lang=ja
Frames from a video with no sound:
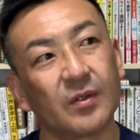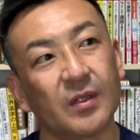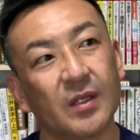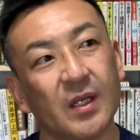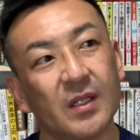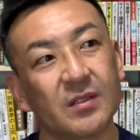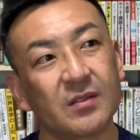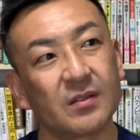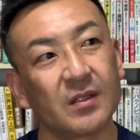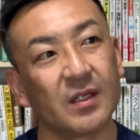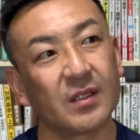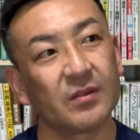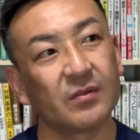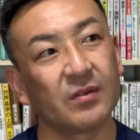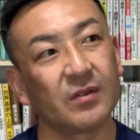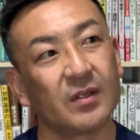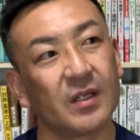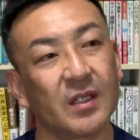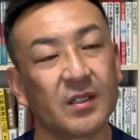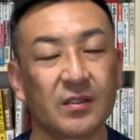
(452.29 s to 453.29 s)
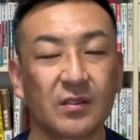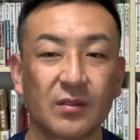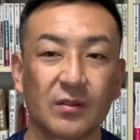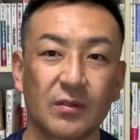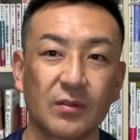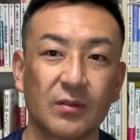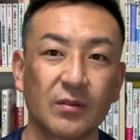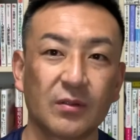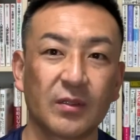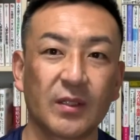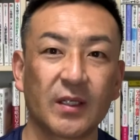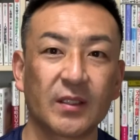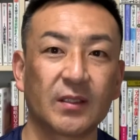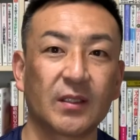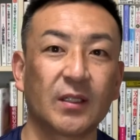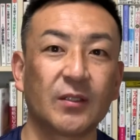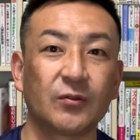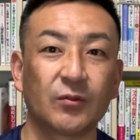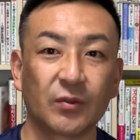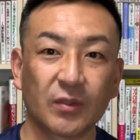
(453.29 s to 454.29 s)
SNS だっ
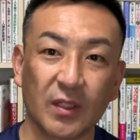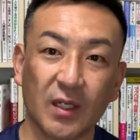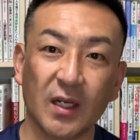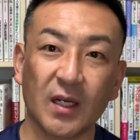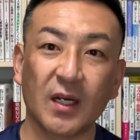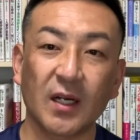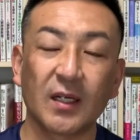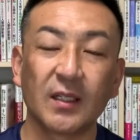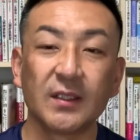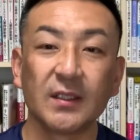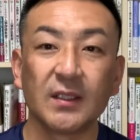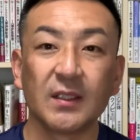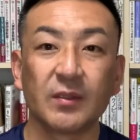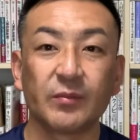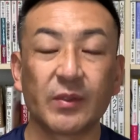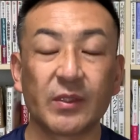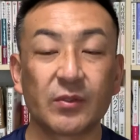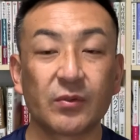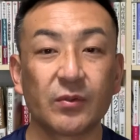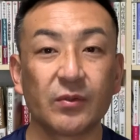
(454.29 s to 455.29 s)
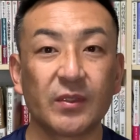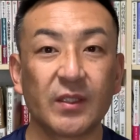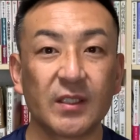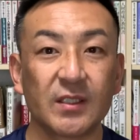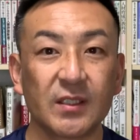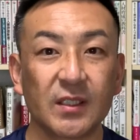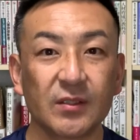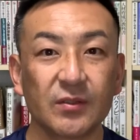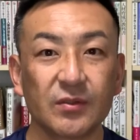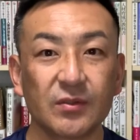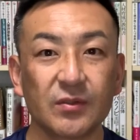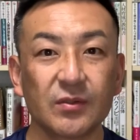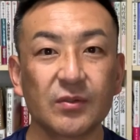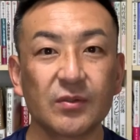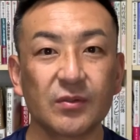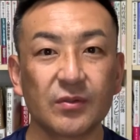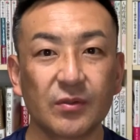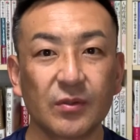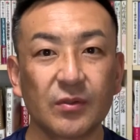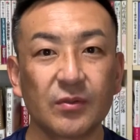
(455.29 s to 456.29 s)
たりとか、まあ、そういう
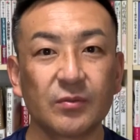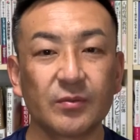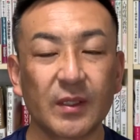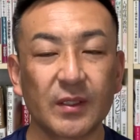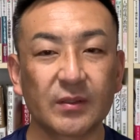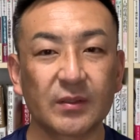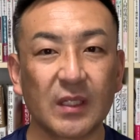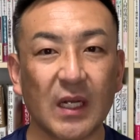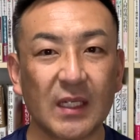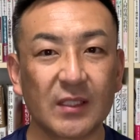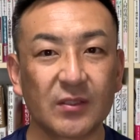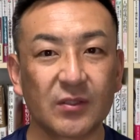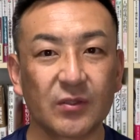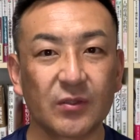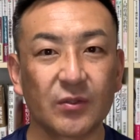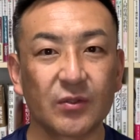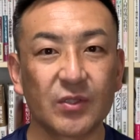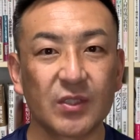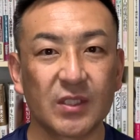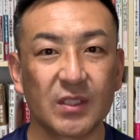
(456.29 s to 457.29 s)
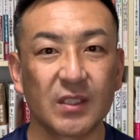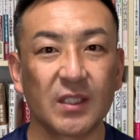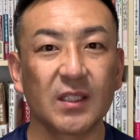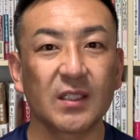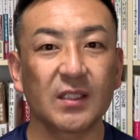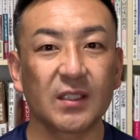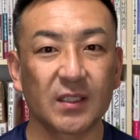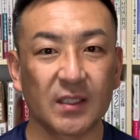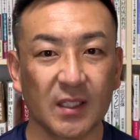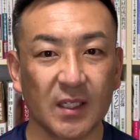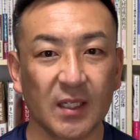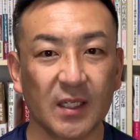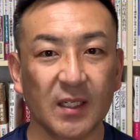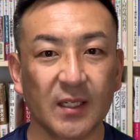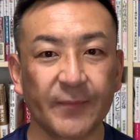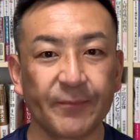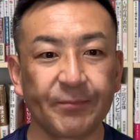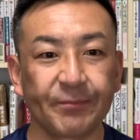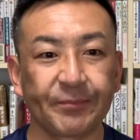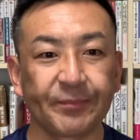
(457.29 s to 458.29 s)
デジタルツールをうまく活用しながら、